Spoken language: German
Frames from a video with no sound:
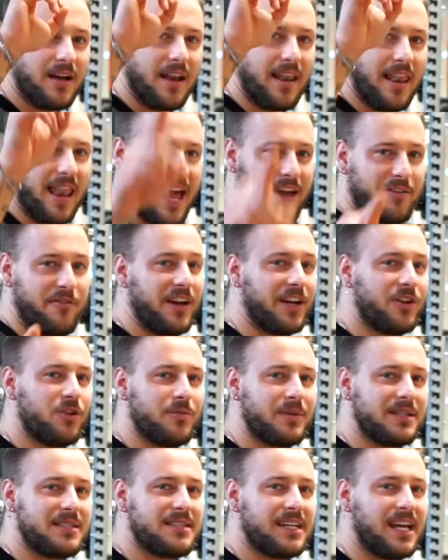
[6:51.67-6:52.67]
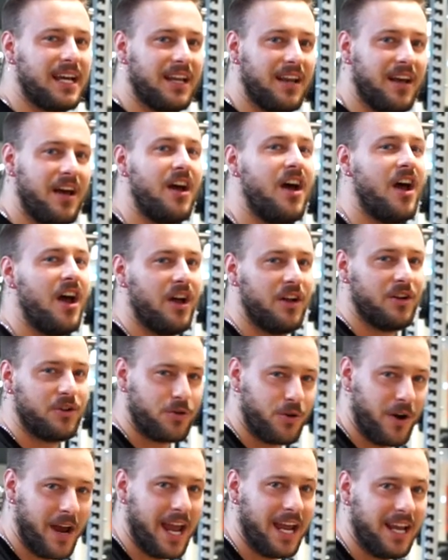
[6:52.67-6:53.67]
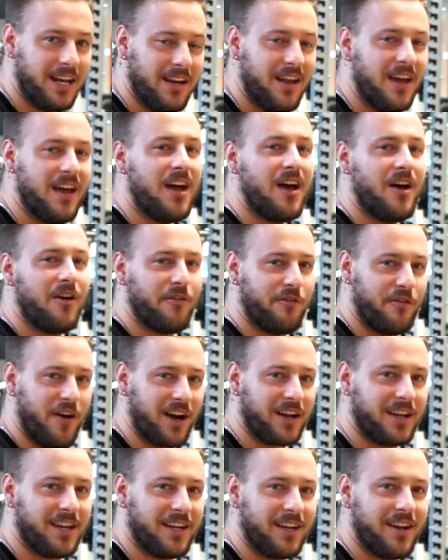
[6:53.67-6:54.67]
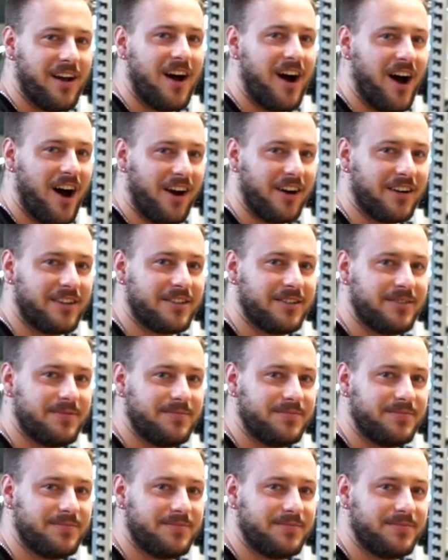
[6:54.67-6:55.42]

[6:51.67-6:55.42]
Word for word: Lifehack Nummer 10, train fucking hard.